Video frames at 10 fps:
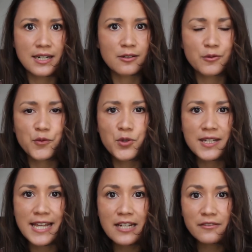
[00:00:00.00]
Denn für
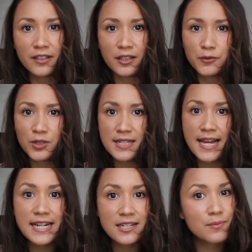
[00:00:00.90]
die Gegenwart, für das
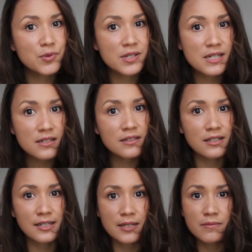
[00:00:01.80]
echte pulsierende
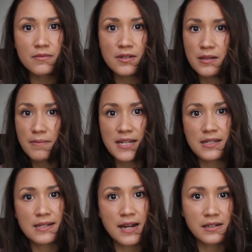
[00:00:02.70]
Leben ist
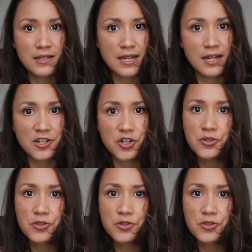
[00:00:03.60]
meistens keine Zeit.